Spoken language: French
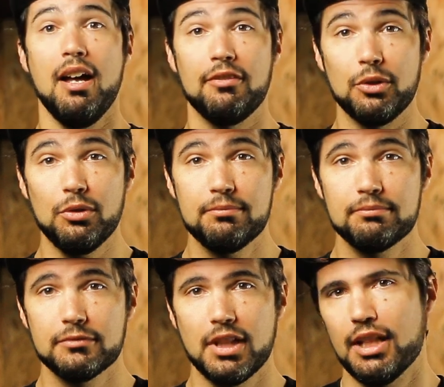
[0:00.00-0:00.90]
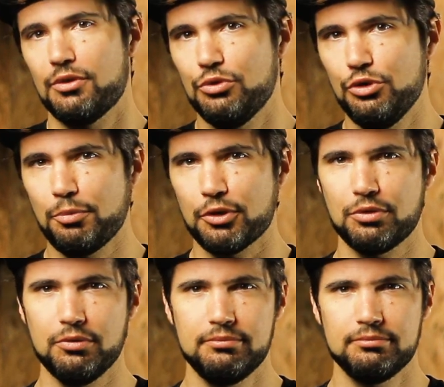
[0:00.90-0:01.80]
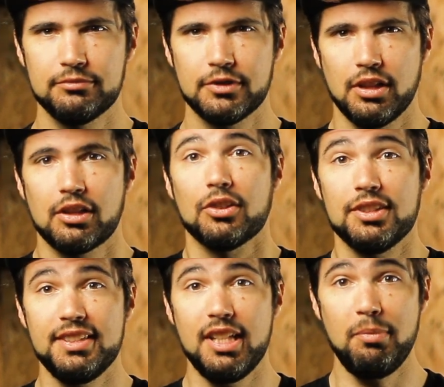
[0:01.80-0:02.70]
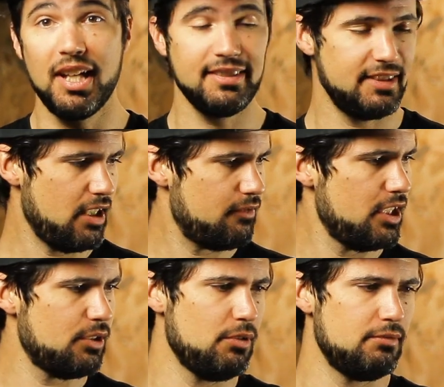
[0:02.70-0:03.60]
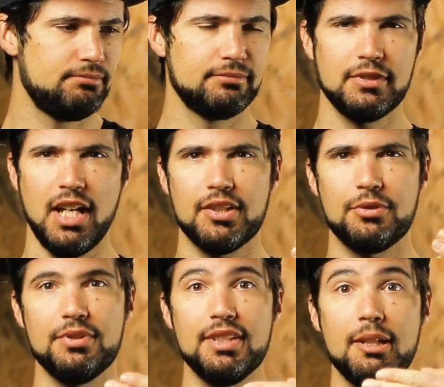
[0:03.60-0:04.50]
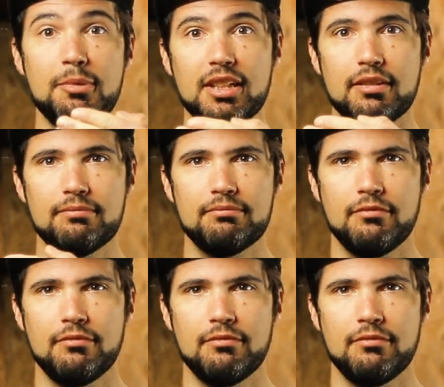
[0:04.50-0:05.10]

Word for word: Un vélo, avec une suspension, quand il se déplace, c'est un véhicule, avec une dynamique.